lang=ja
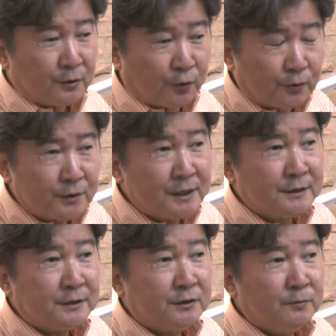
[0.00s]

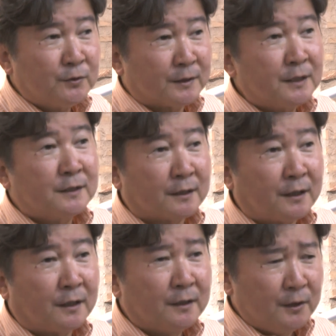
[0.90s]
志っていうものがないか
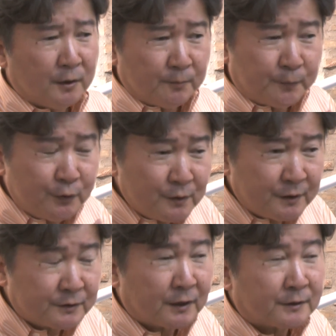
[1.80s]
ら
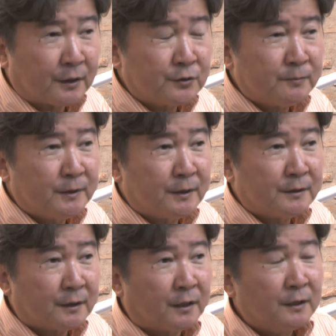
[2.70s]
プロセスが楽しめな
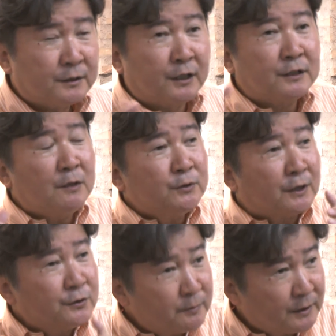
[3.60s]
いから結果も
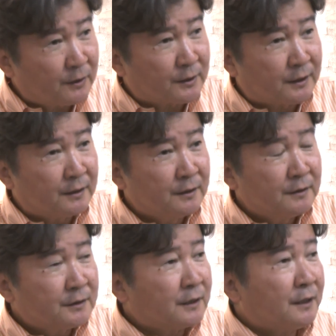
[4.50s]
楽しめないわけ
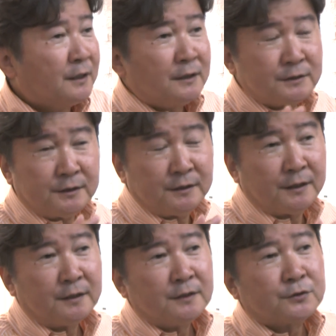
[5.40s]
だからぜひ
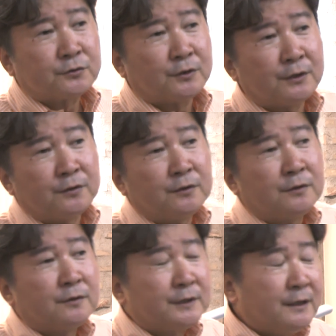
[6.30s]
ねちょっとあ
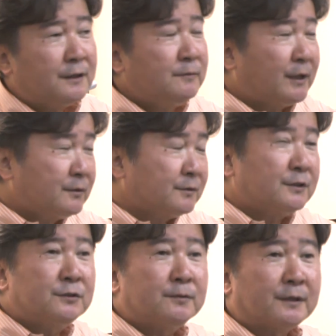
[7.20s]
のね今いろん
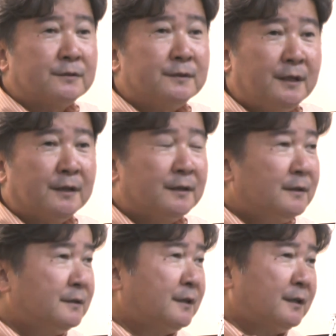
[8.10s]
な授業をやってるね
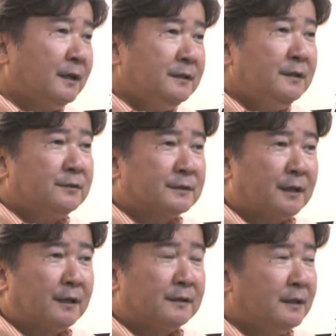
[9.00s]
で結果が出ないっていうの
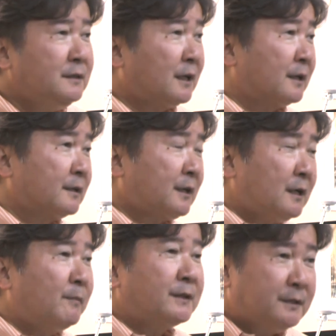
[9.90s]
はさ何がか
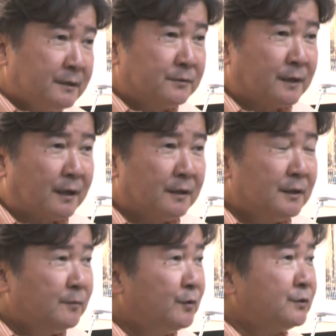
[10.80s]
が間違えてるから
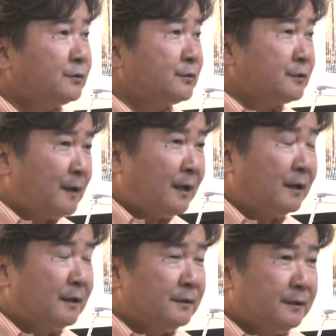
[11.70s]
もう一つ
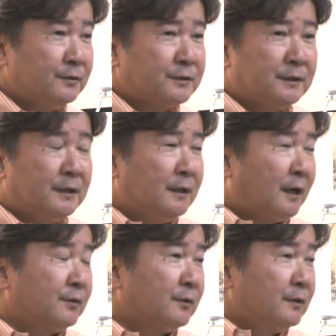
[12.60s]
は、ね、要するに
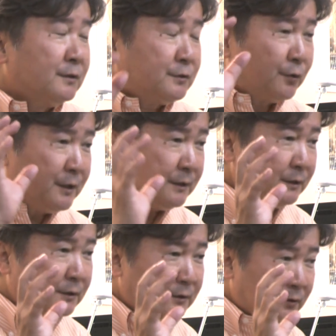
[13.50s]
あのそ
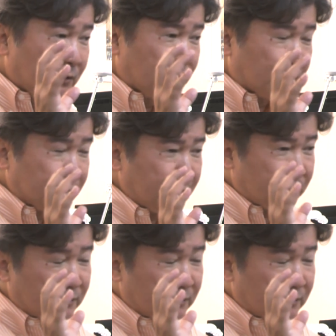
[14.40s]
れの、ね、